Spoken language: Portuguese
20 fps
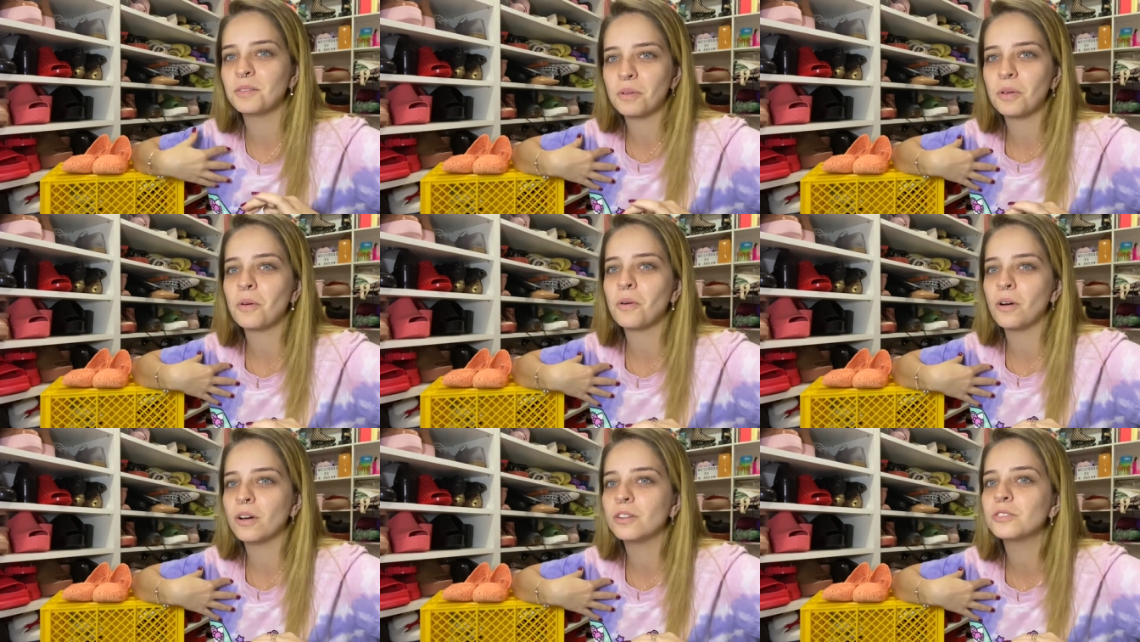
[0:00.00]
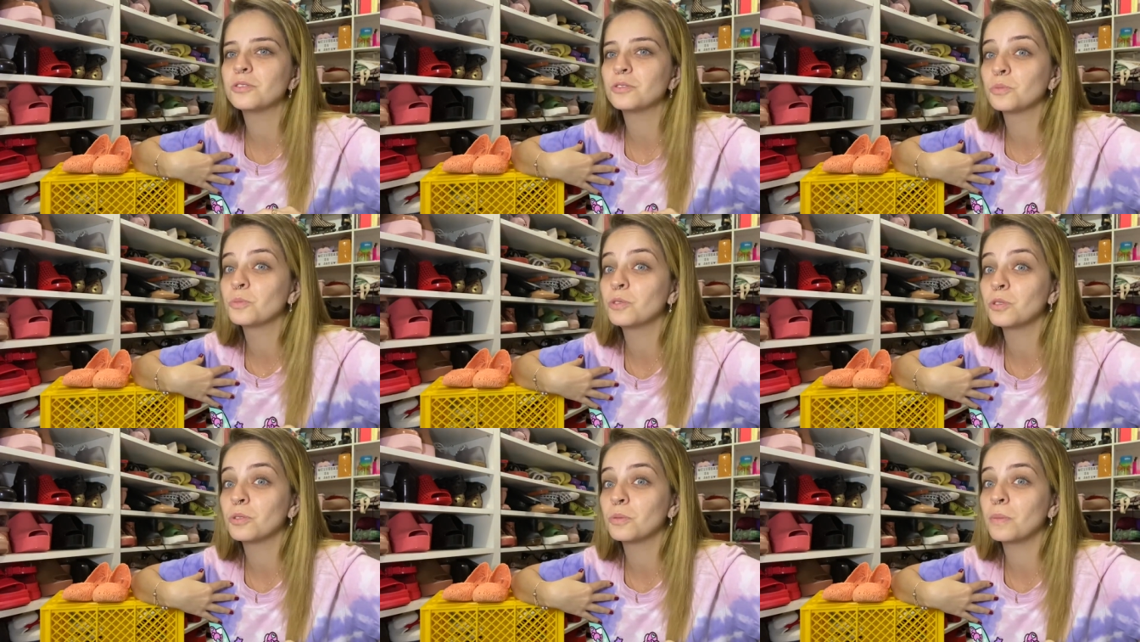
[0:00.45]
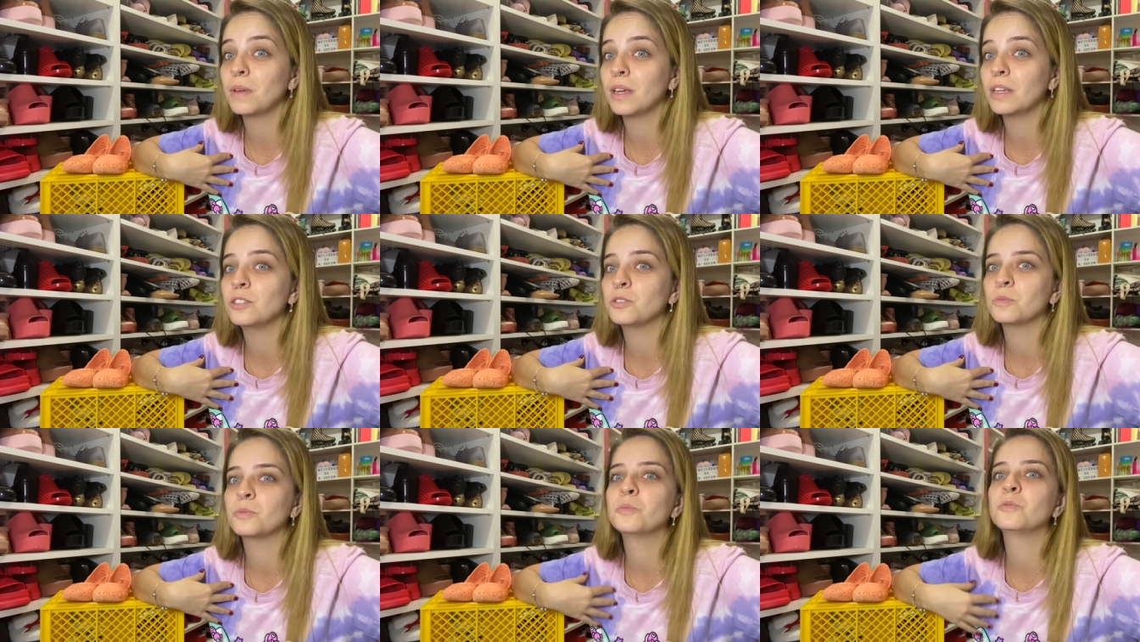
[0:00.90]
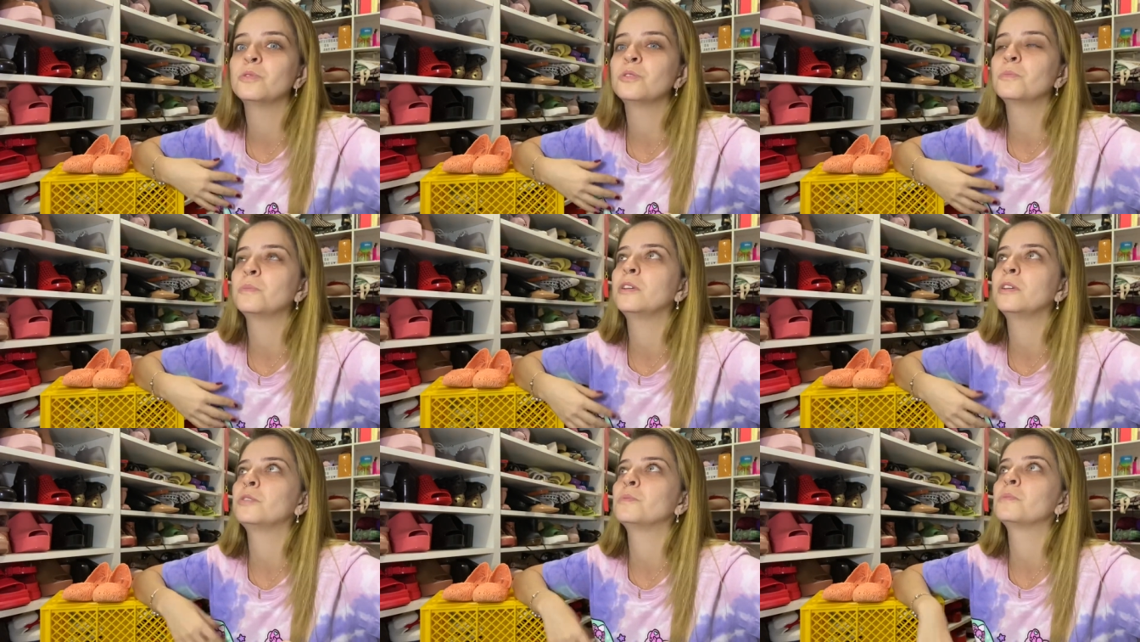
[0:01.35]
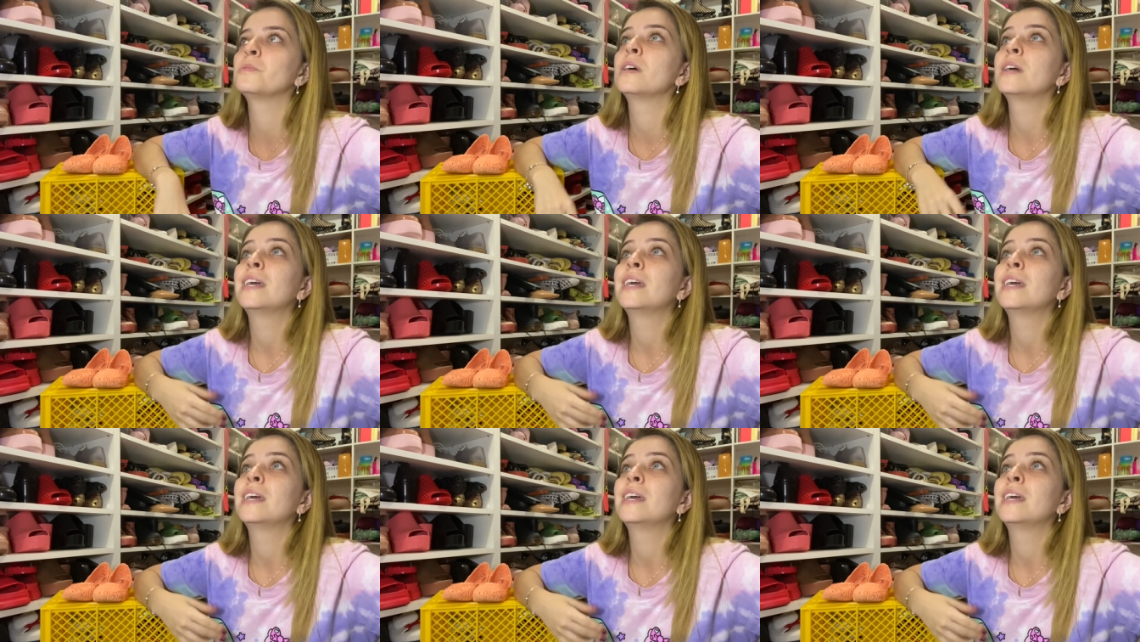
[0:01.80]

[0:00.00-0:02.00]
Porque eu gosto muito mesmo, muito mesmo.